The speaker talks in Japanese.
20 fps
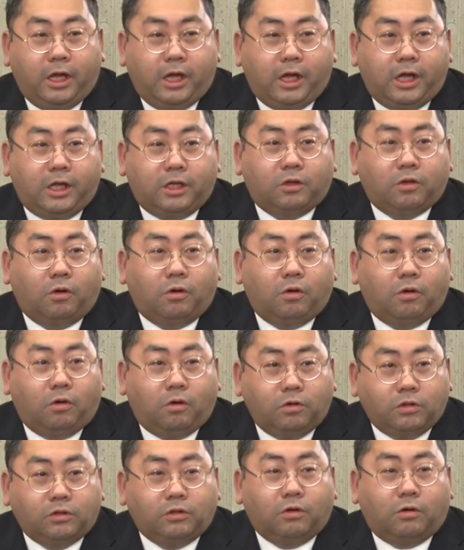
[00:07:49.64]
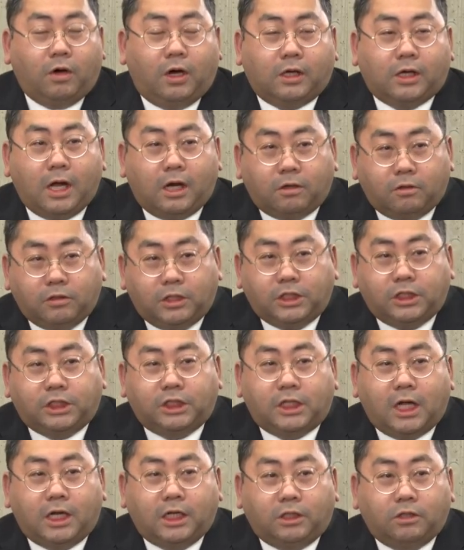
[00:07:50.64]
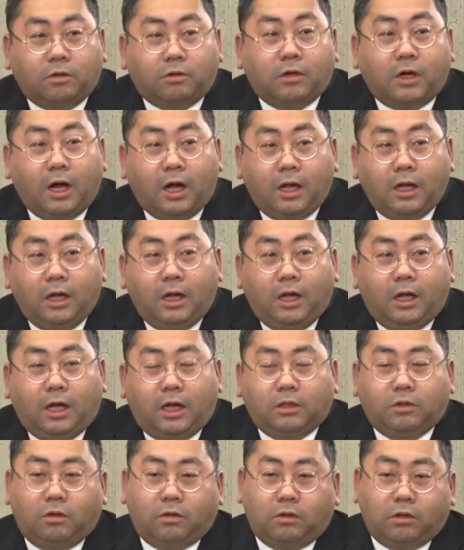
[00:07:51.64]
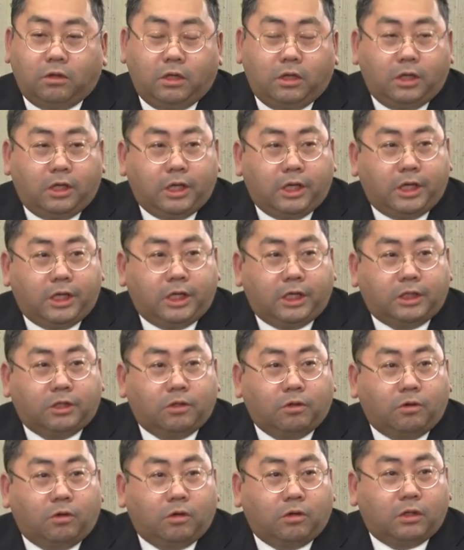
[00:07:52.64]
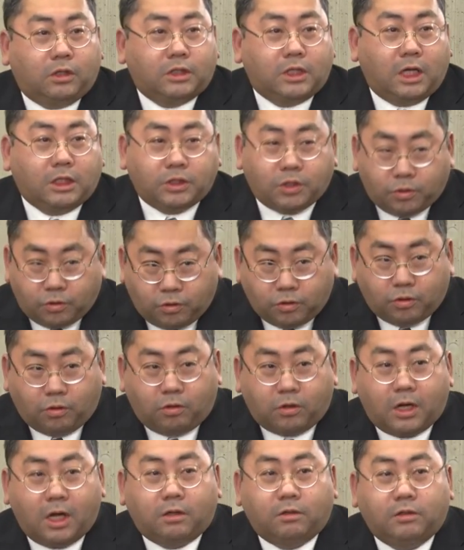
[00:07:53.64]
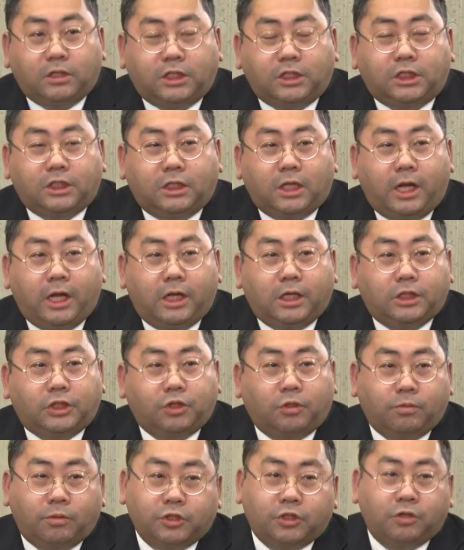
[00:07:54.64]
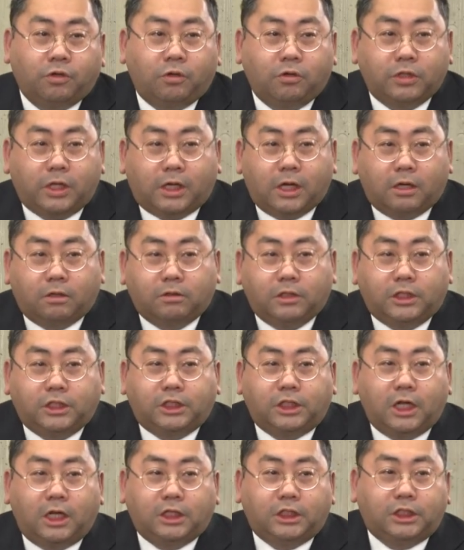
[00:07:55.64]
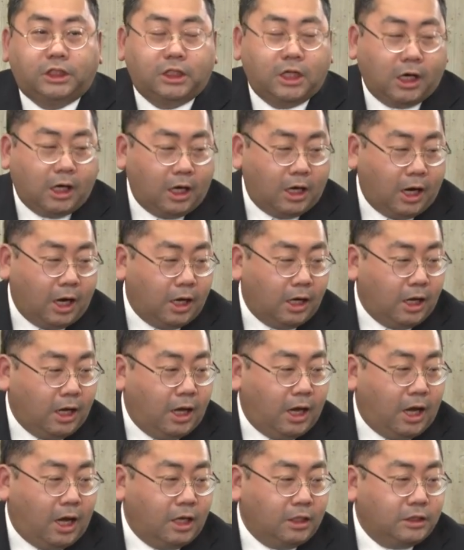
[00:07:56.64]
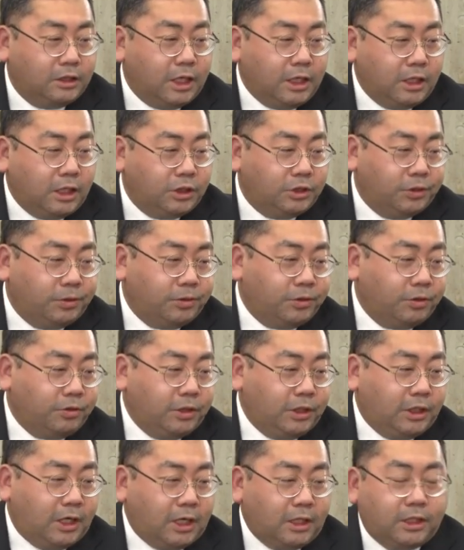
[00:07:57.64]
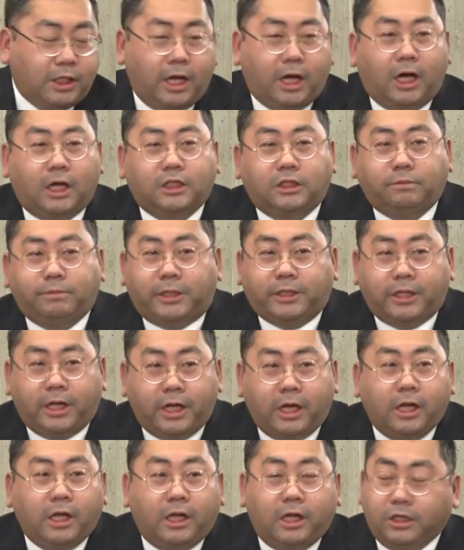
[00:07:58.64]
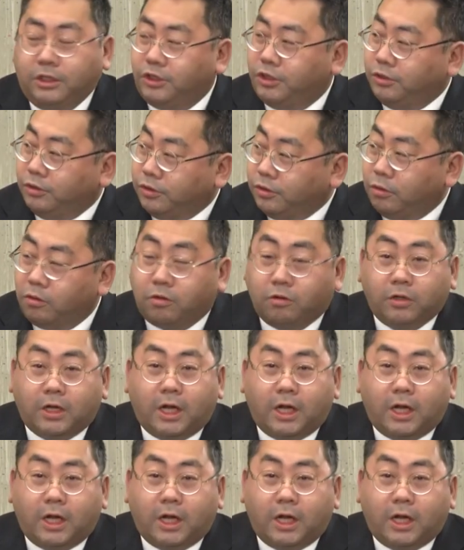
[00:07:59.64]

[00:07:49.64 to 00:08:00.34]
えー、と温度は確認したりとかあと,、えー、と酸素濃度を確認し、えー、消防署の方で確認したりしながら安全な状況になって初めて収蔵庫